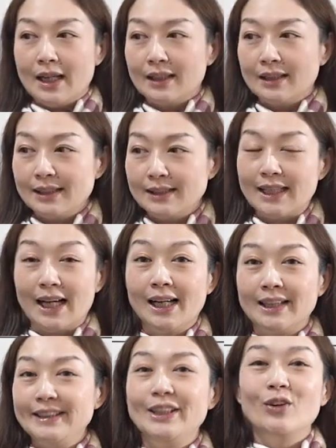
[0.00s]
让人家
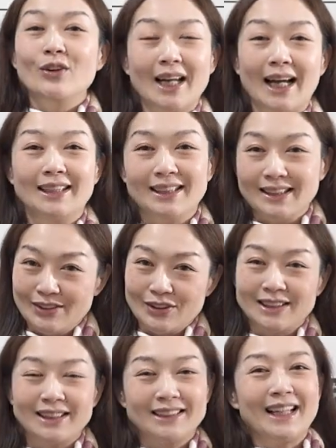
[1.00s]
很有感的，就
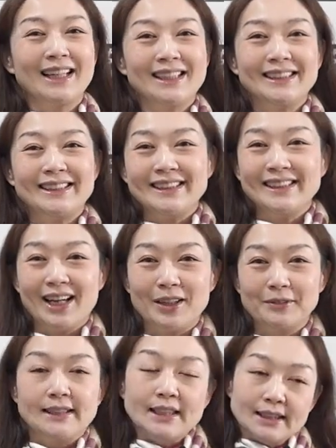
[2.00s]
是这三颗星
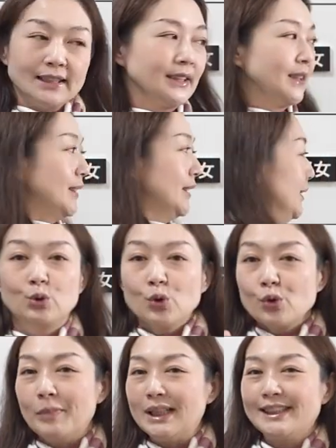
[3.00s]
耀。接着是
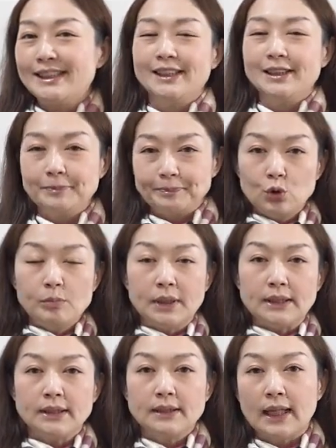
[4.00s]
巨门星，巨
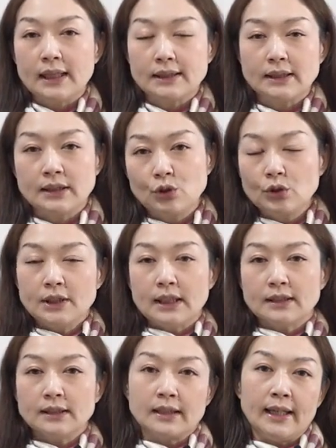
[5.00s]
门星它其实就
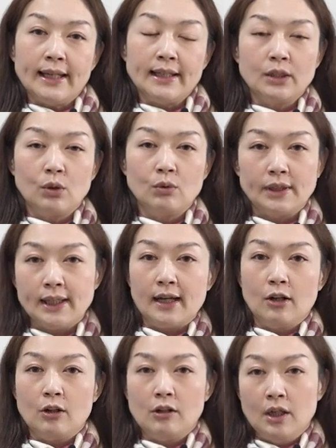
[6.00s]
像是个黑洞一
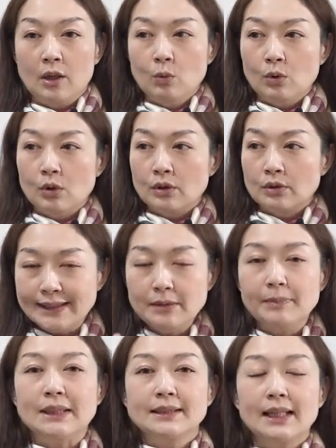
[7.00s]
样哦。我基
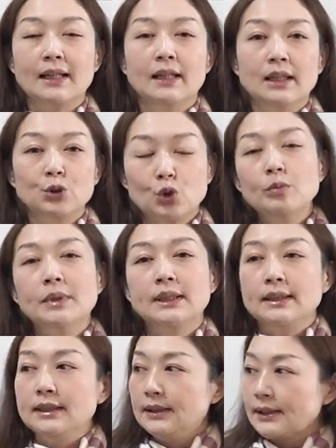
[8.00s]
本上巨门
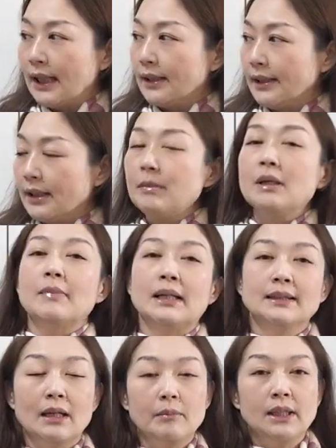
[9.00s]
星在你的命
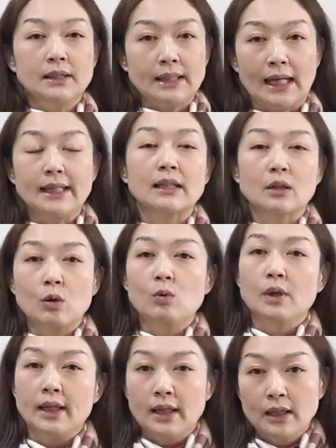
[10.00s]
盘上面哪一个宫
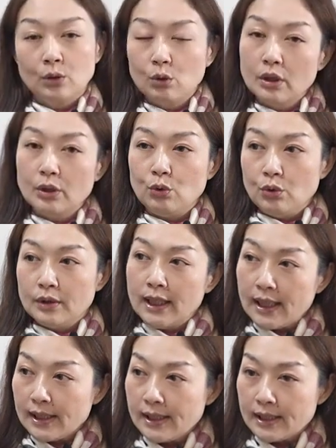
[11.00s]
位，对于
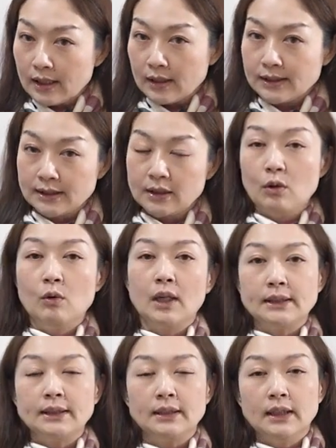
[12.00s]
那一个时空
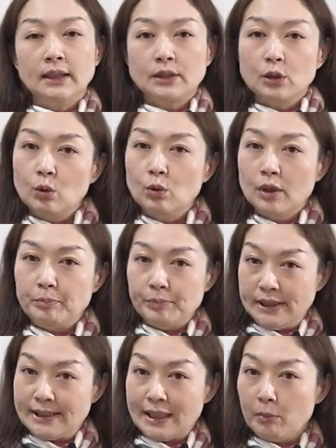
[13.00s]
环境就会
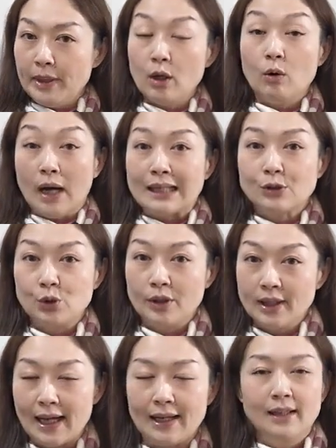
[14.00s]
比较没有安。安
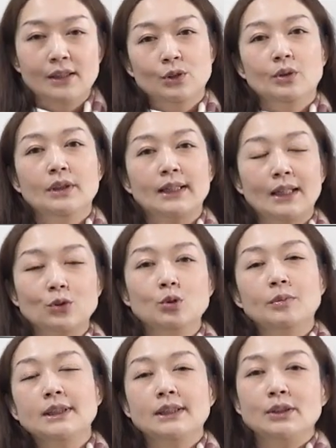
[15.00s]
全感，所以当
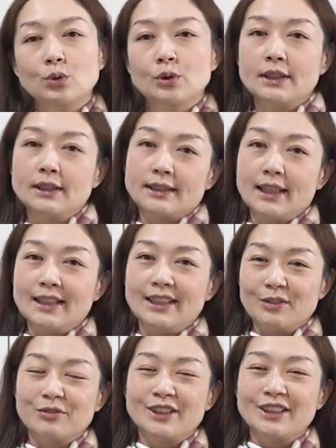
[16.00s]
巨门星出现在你
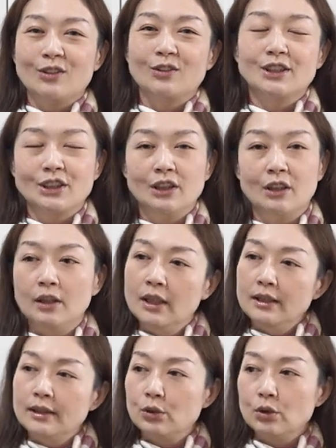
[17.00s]
的夫妻宫的时候，
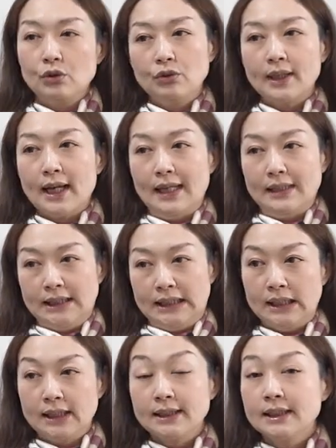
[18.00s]
你对于感
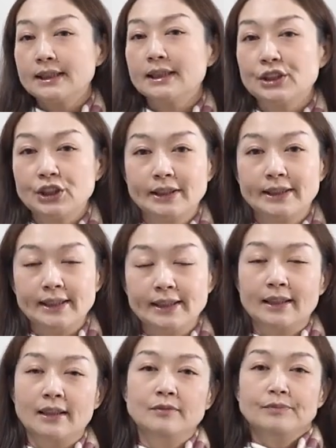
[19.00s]
情的这件事情
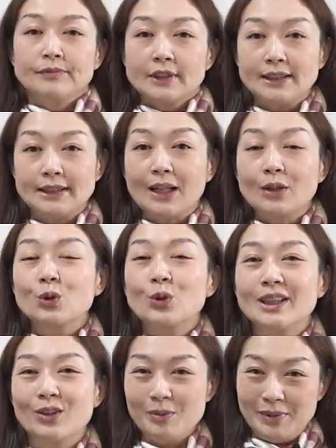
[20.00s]
呢，相
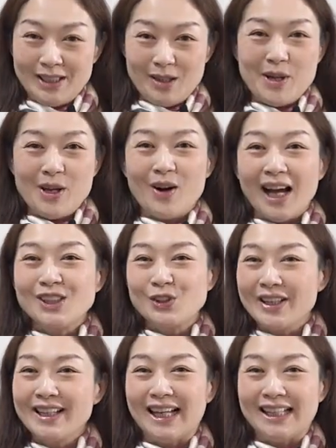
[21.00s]
对的会比较没有安
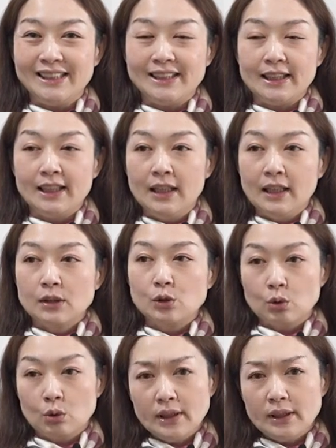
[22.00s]
全感一些，
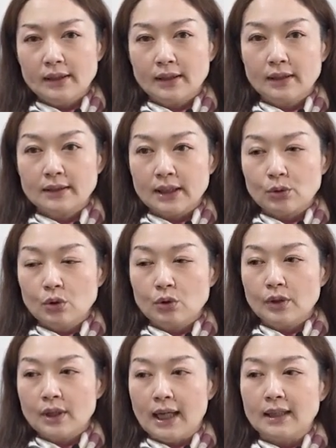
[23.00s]
所以呢，在对
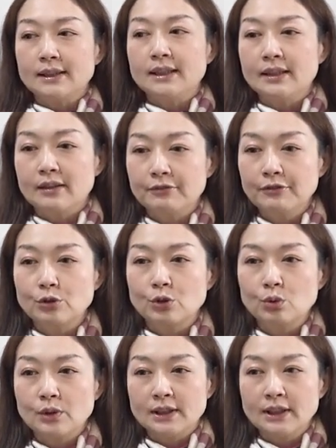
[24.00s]
于感情的付
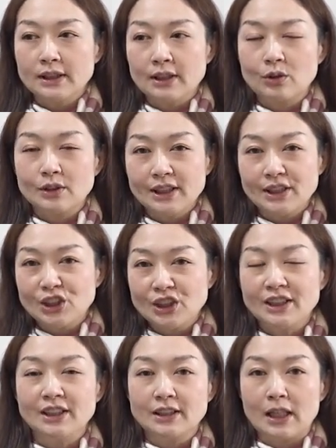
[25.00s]
出的这一件
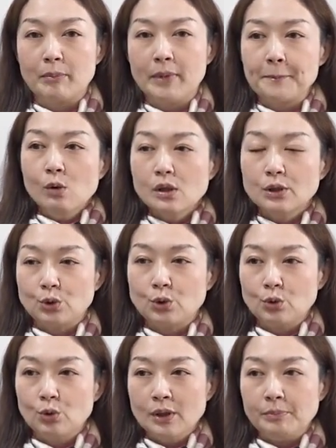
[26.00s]
事情上面，或
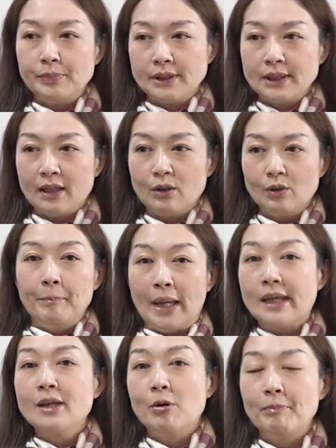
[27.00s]
许会比较
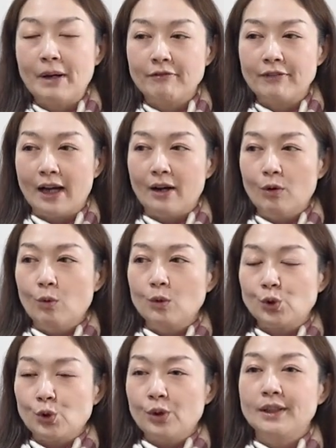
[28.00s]
没有办法。
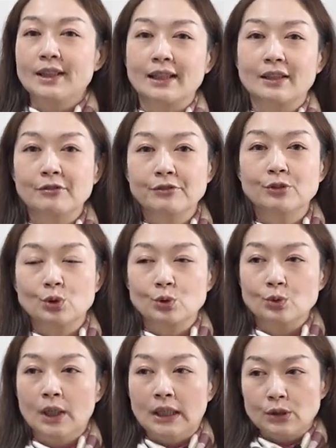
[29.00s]
全然的付
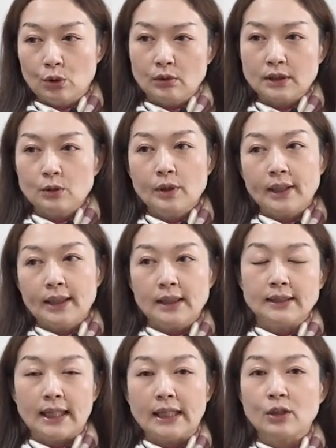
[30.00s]
出总是会给
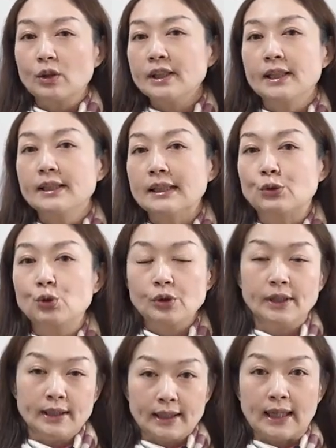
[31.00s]
人家有一点点
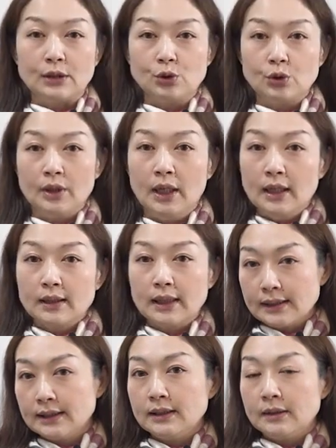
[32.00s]
距离的感觉，
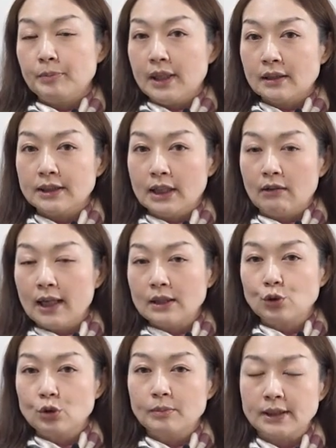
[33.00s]
但是不要小
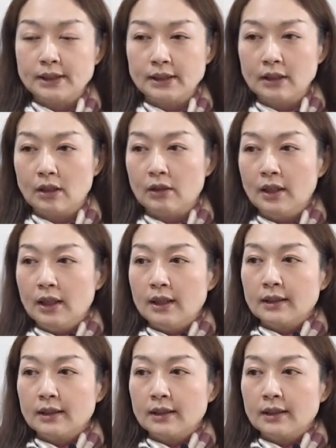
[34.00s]
看巨门星哦。